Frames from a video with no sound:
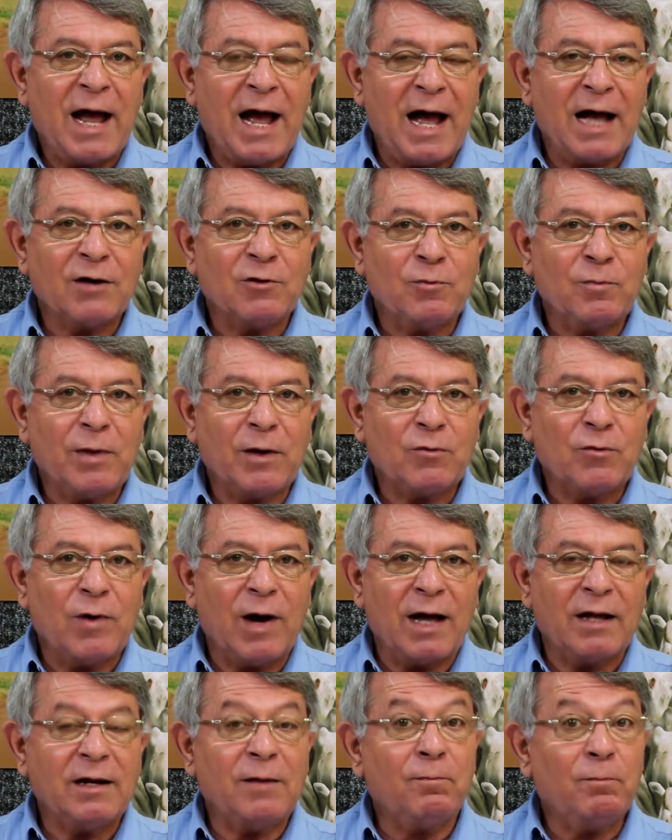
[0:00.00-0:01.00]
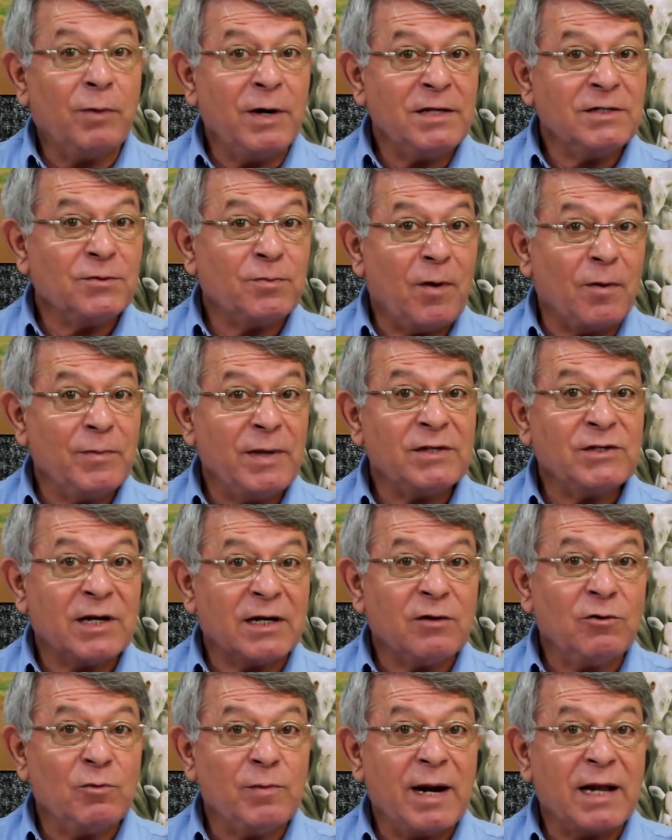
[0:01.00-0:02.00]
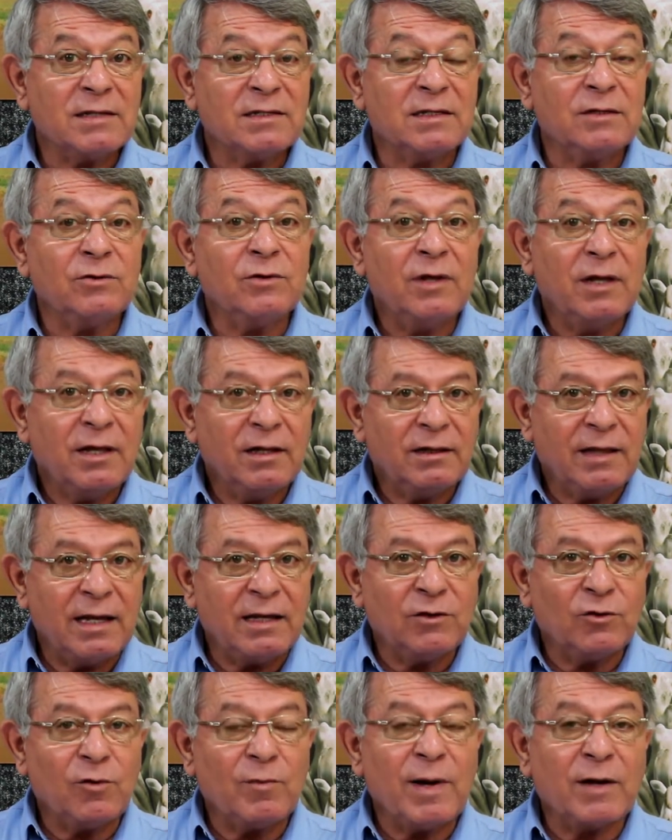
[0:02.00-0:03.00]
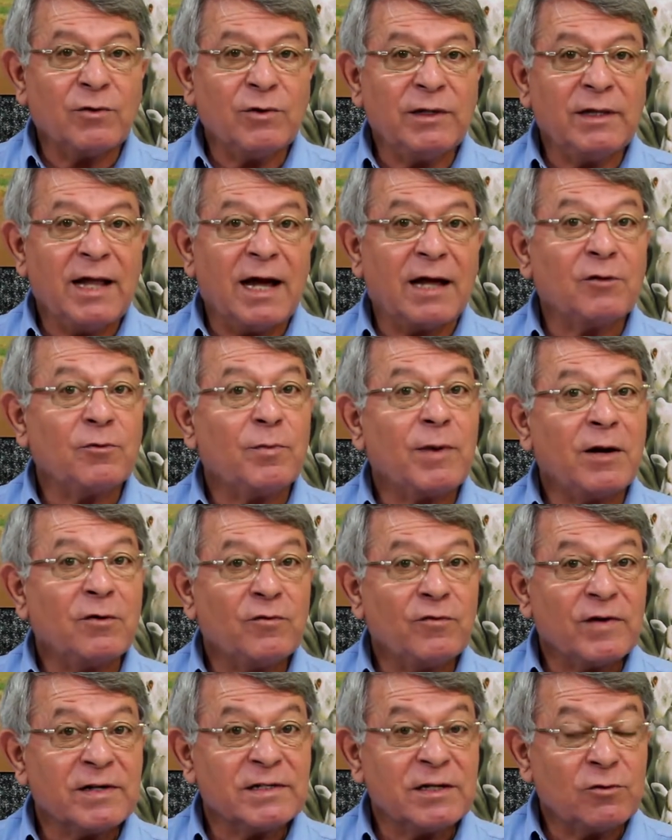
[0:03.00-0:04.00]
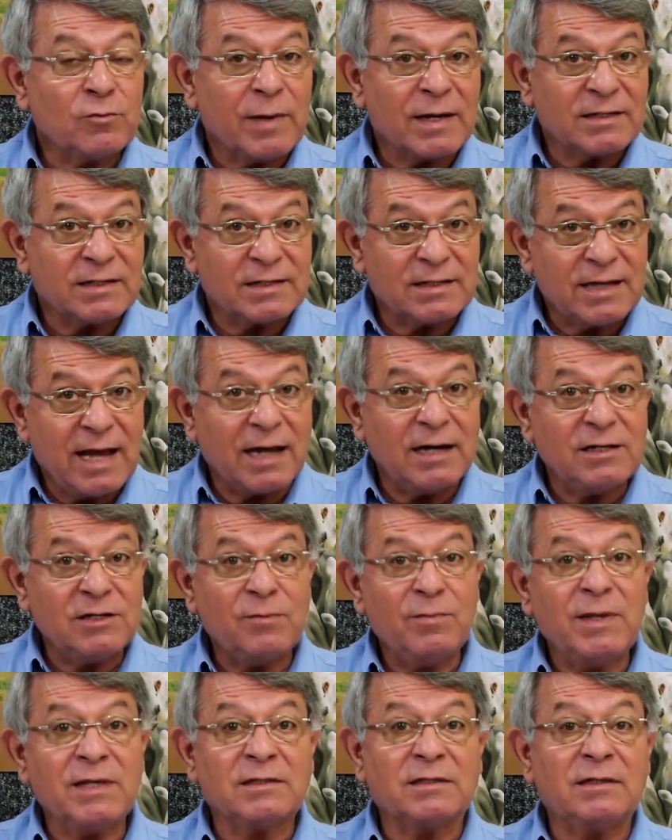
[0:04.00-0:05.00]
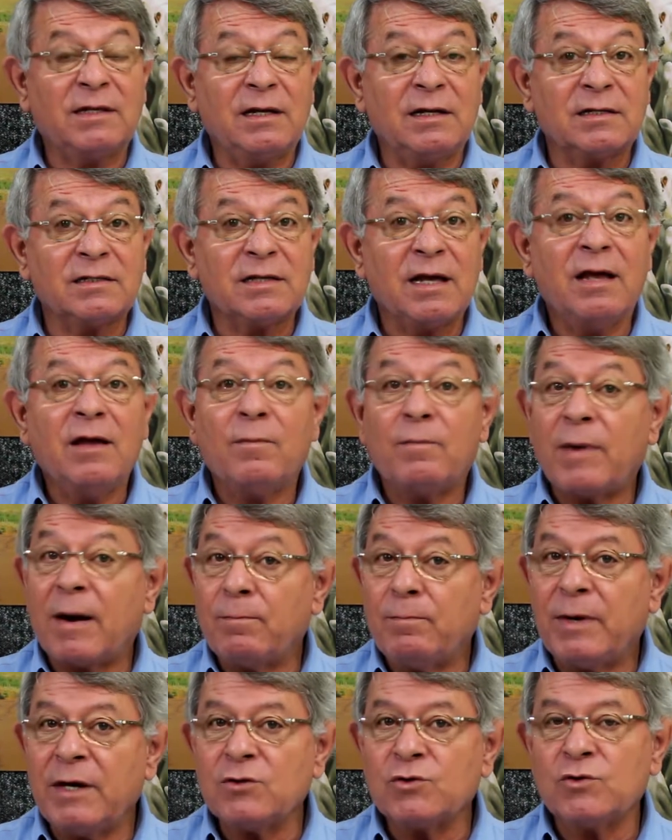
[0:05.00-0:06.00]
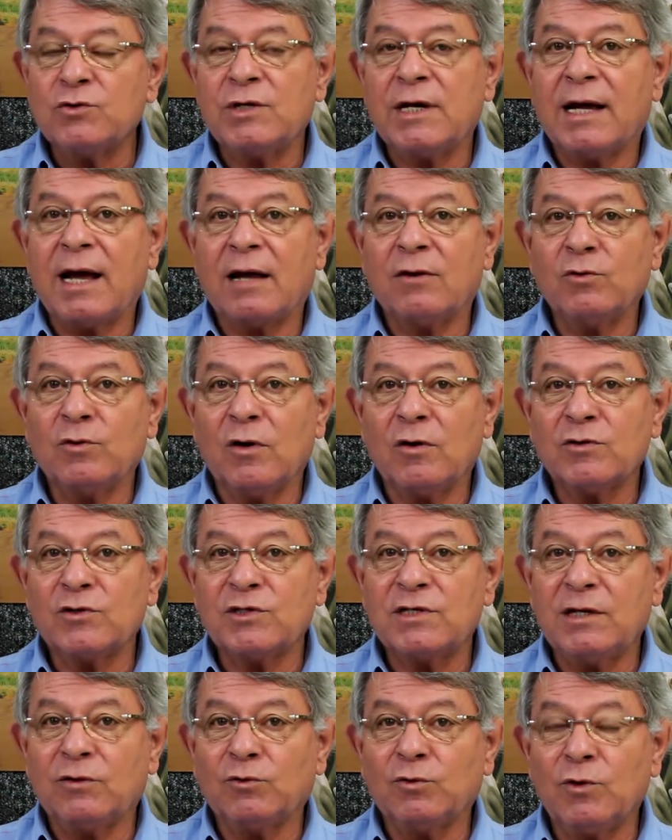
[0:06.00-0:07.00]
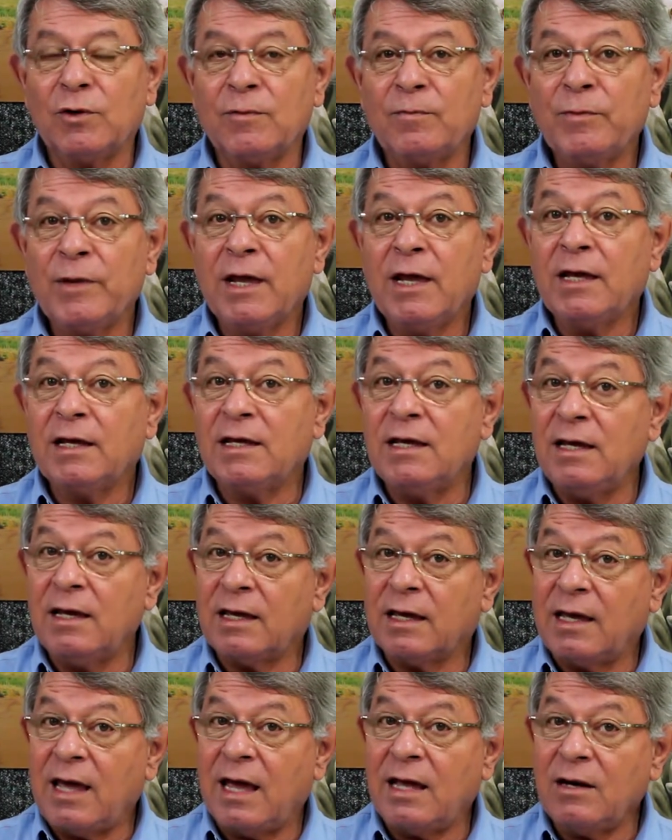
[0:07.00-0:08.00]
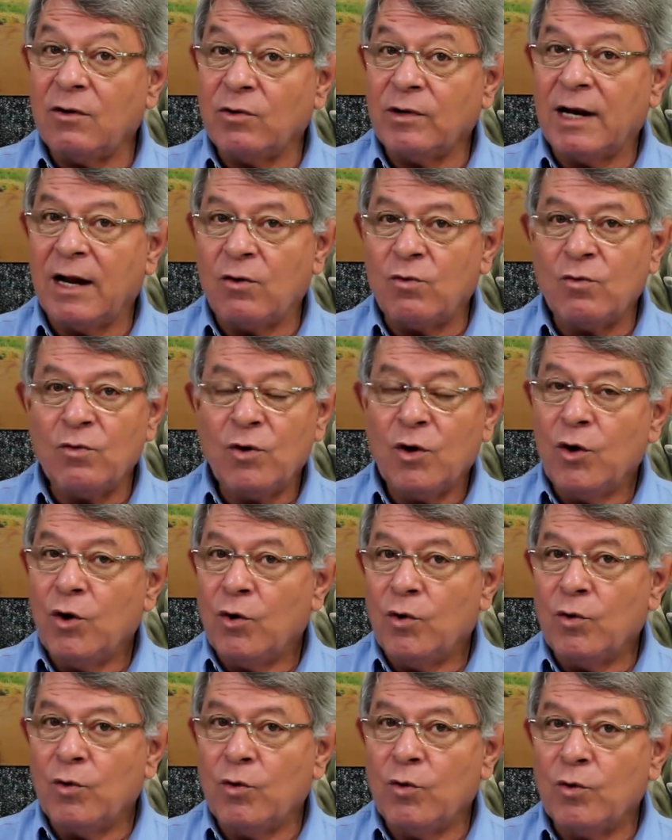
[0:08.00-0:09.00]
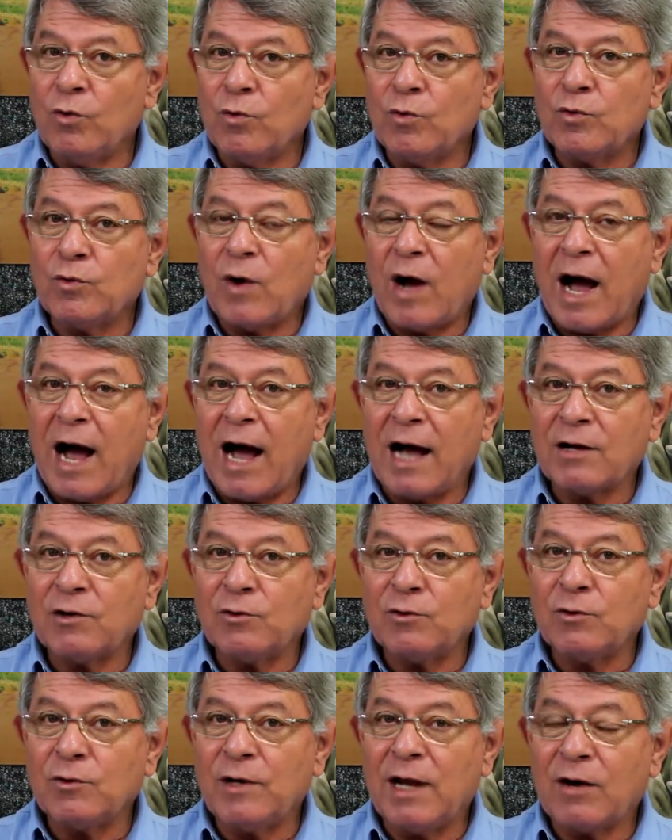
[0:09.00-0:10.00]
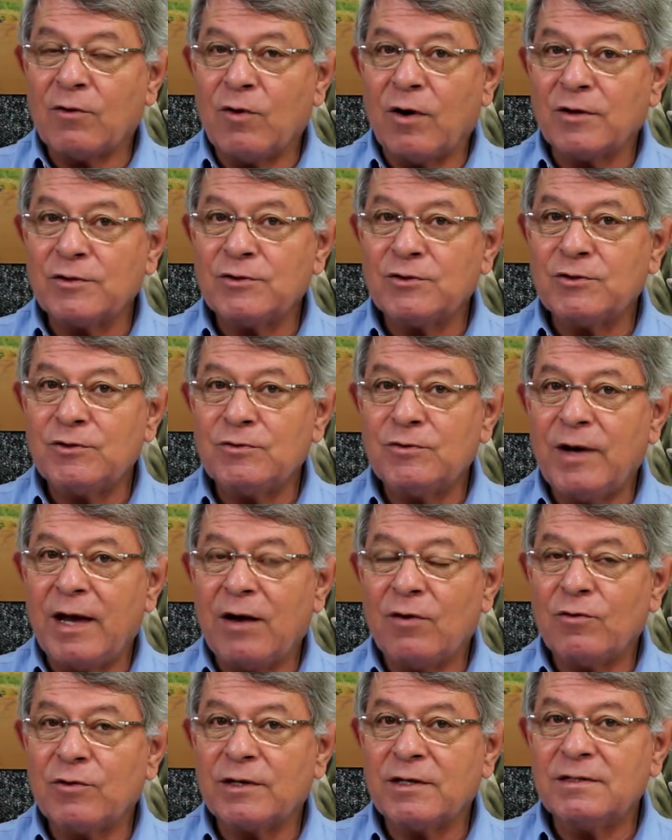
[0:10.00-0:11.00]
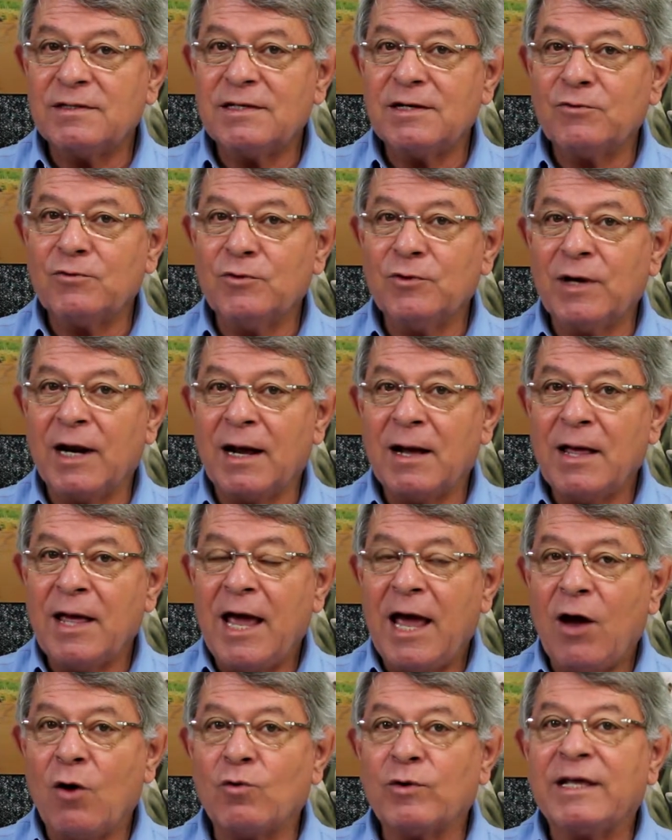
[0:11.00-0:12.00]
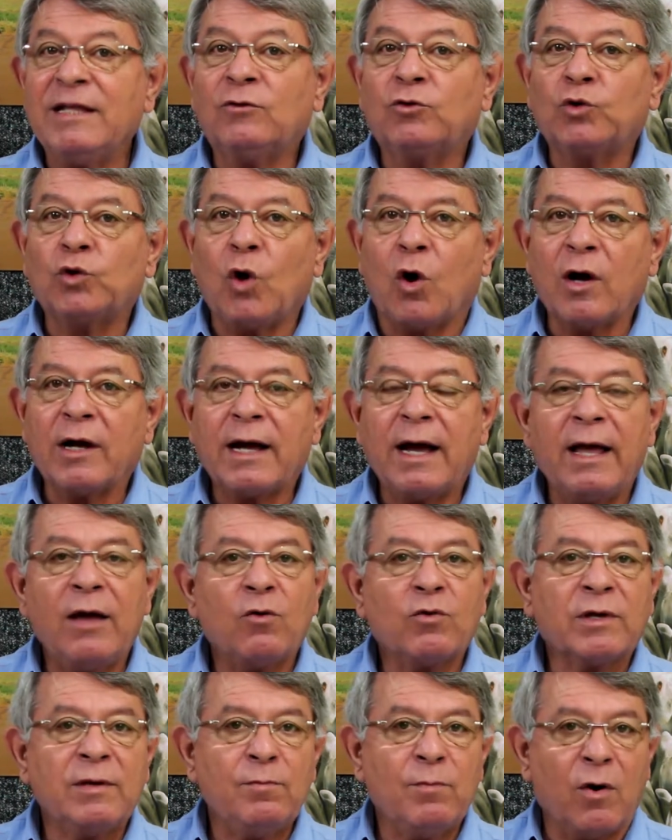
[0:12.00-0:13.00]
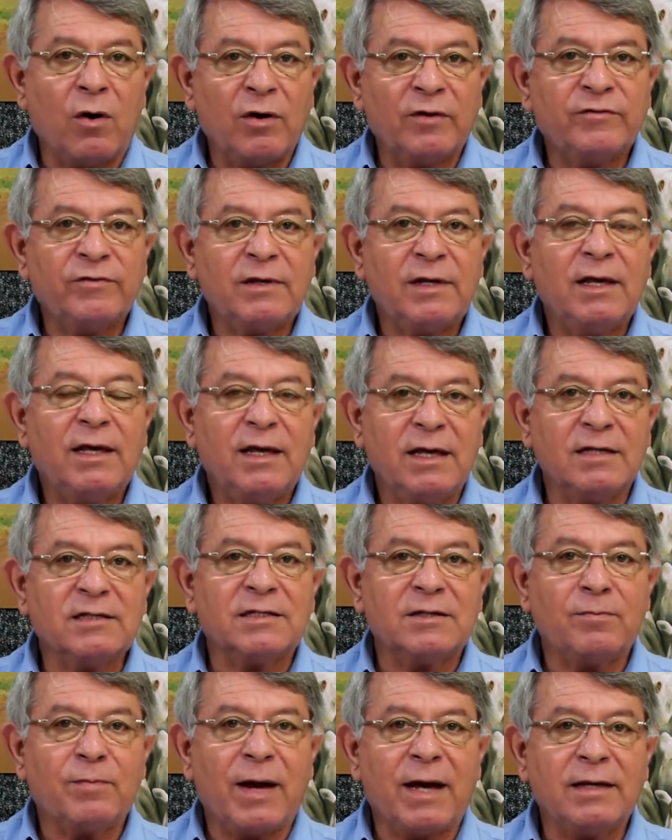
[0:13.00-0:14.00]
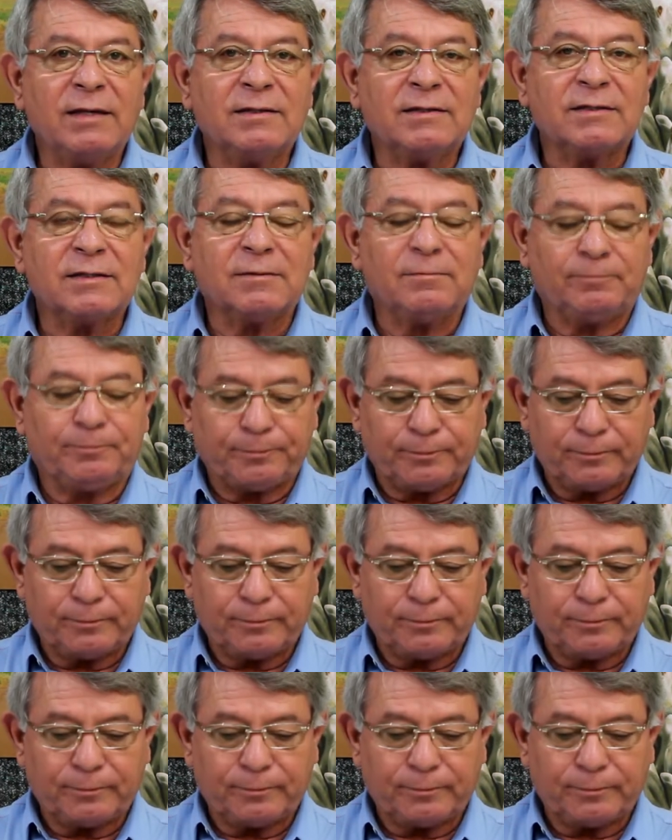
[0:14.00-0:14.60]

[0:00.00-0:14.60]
agropecuária, e principalmente aqui no Brasil, tem que tomar cuidado para não fazer uma série de besteiras para prejudicar o nosso setor, que queira ou não, o agronegócio é o que segura, é o que toca, é o que move esse país.